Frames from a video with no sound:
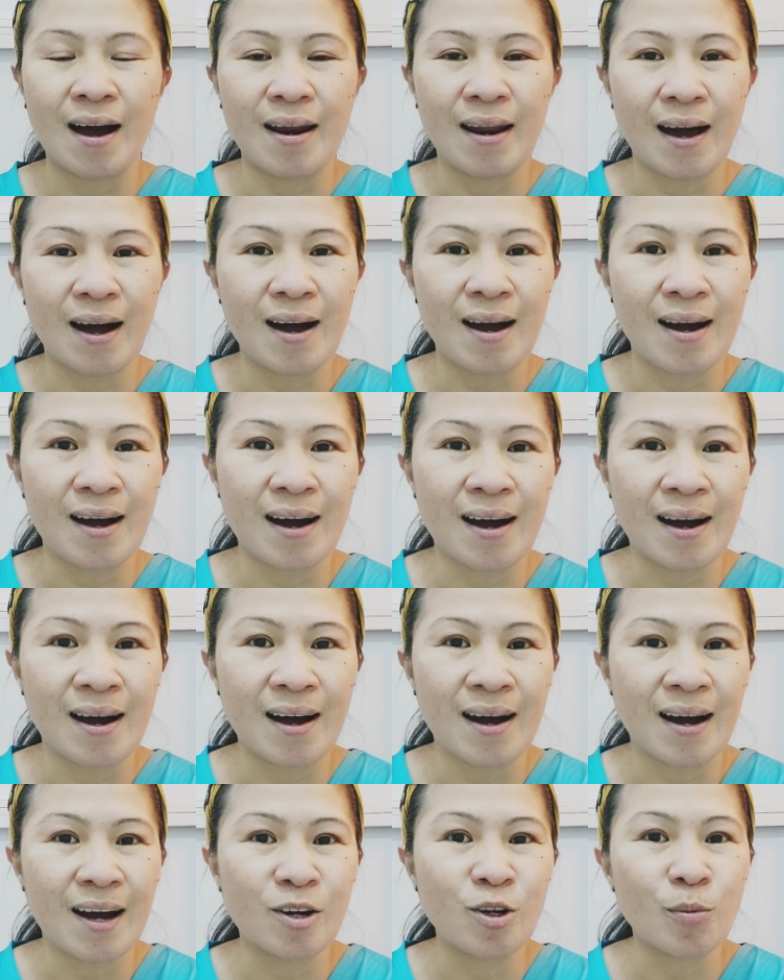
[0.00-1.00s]

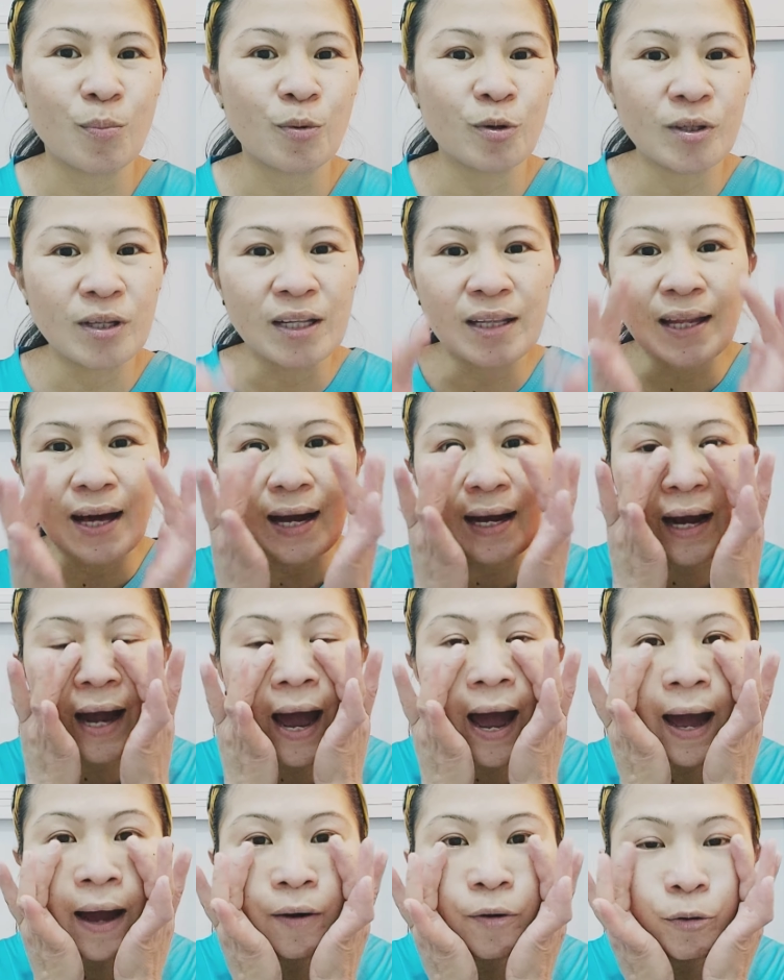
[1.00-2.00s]
nakaka ano po din ng
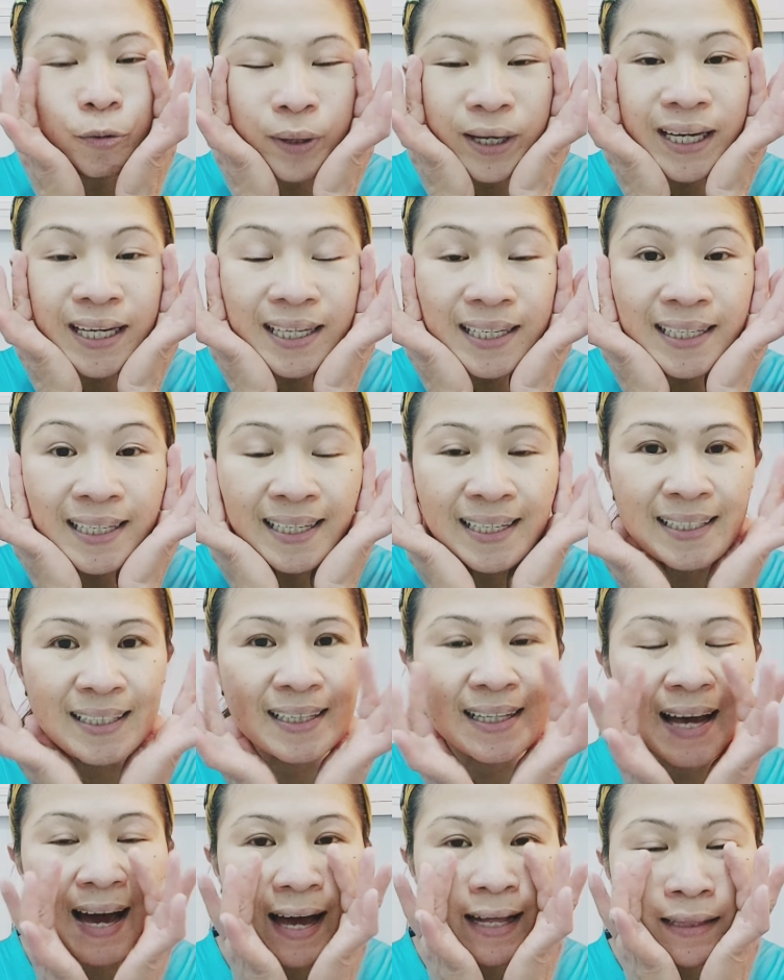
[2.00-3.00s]

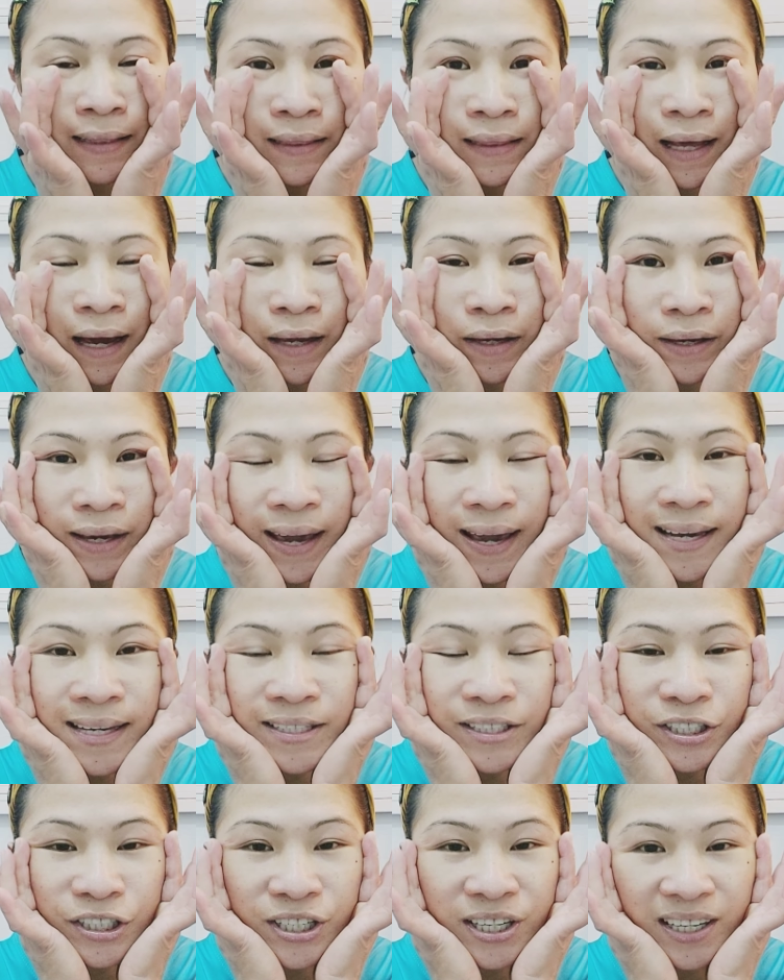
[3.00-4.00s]
wrinkle,
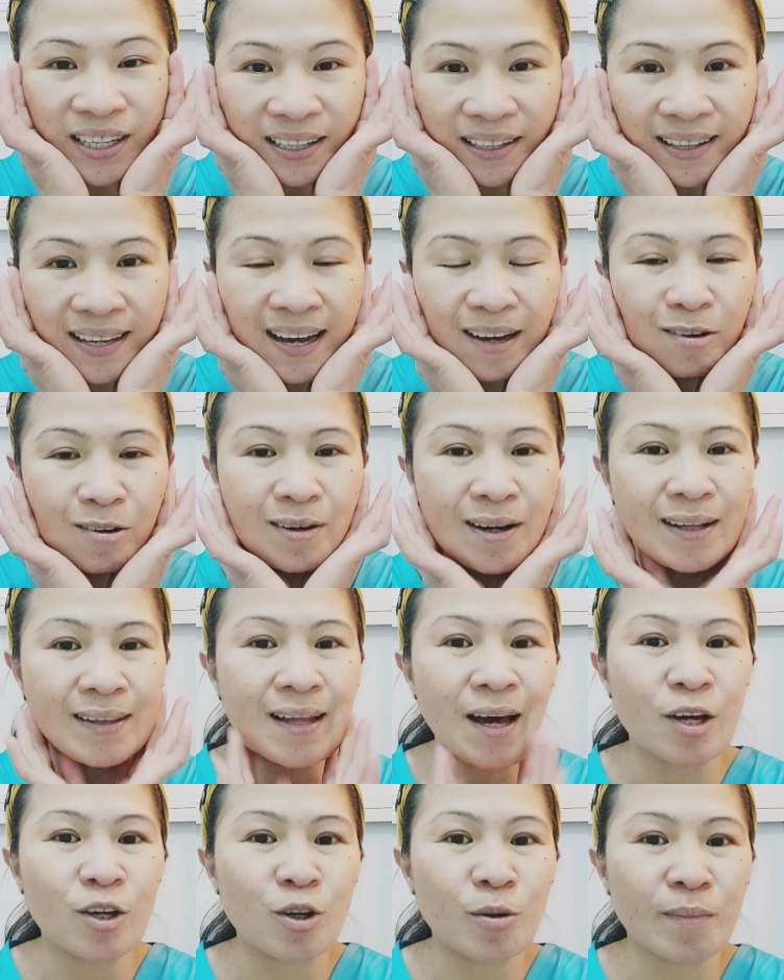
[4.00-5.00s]
anti-aging, lalo na
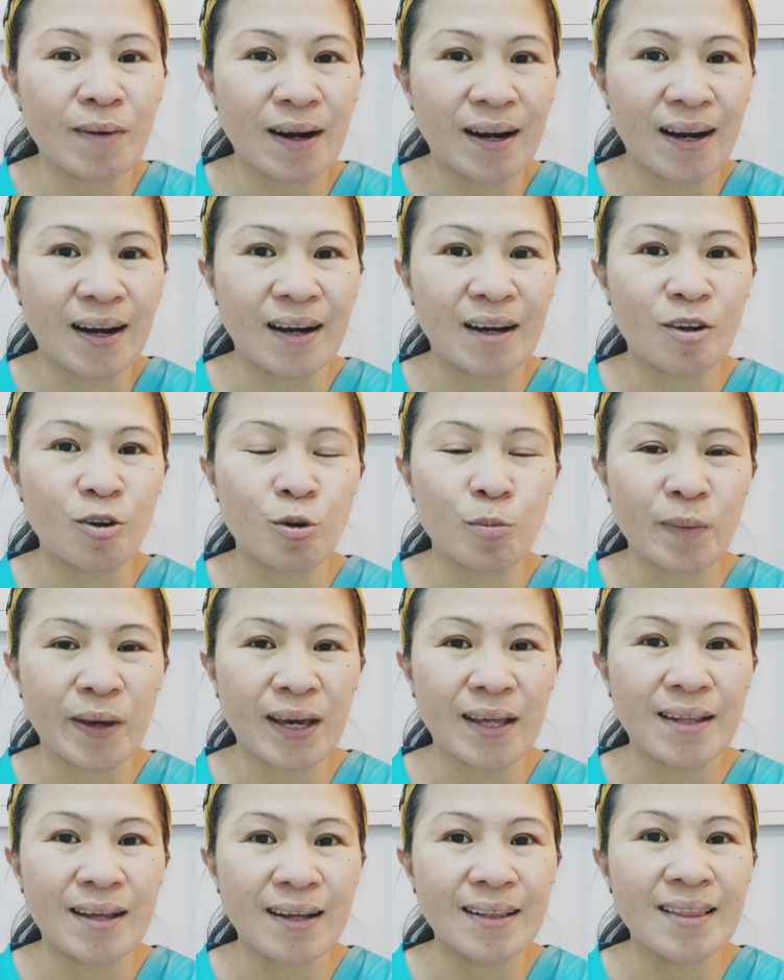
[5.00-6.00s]
tayong mga
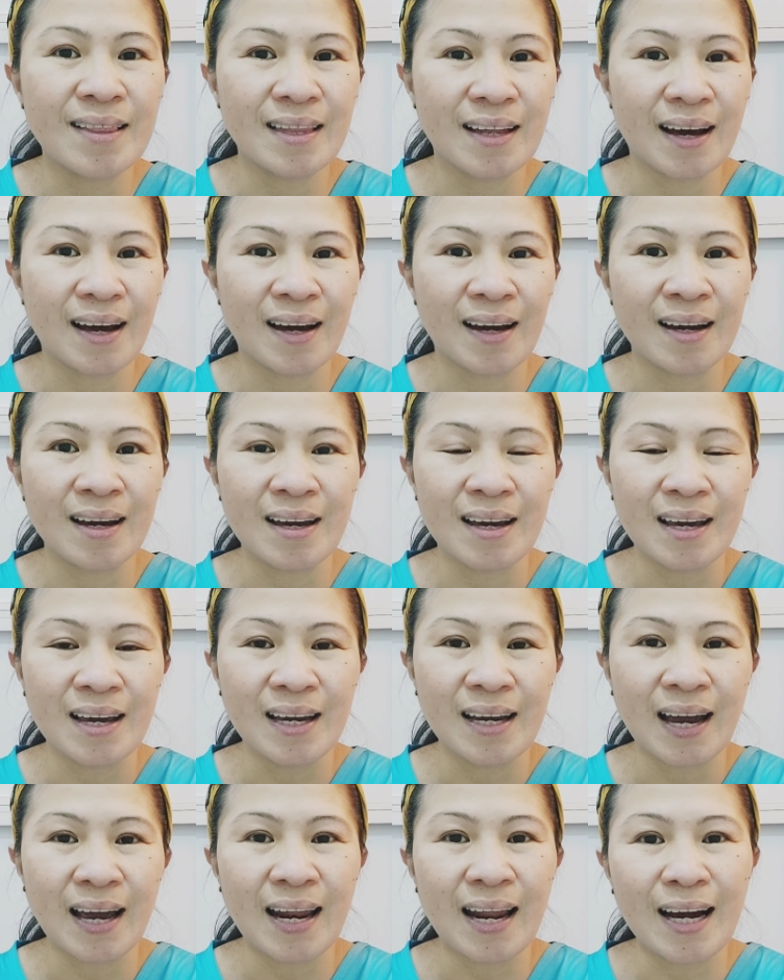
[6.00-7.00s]
umiedad na,
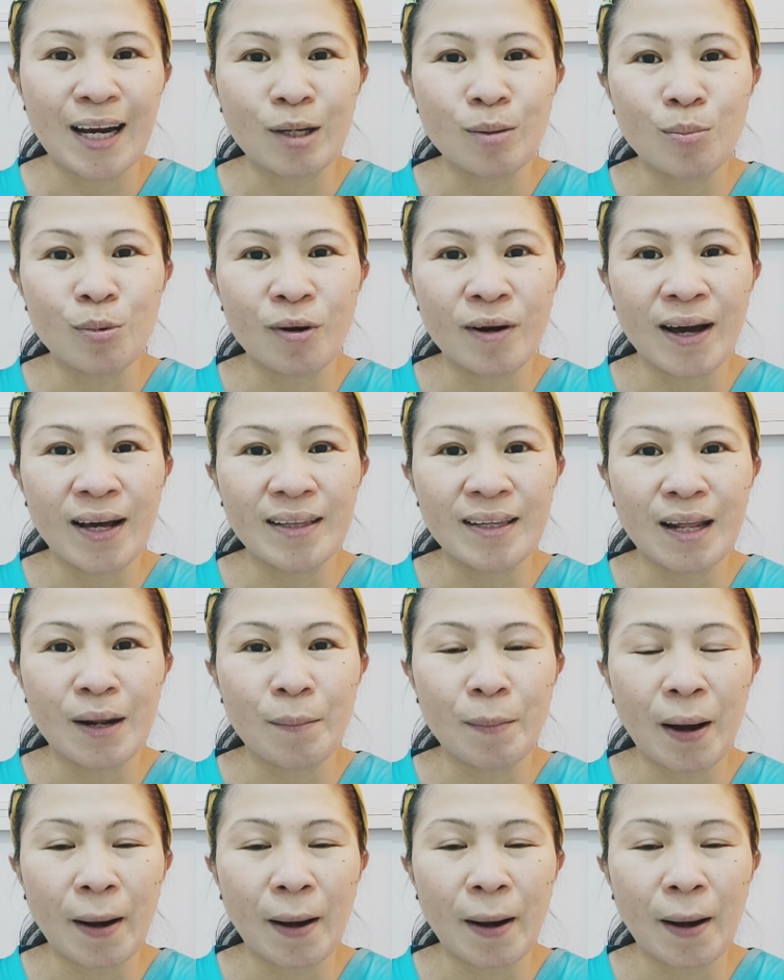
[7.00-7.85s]
kailangan po natin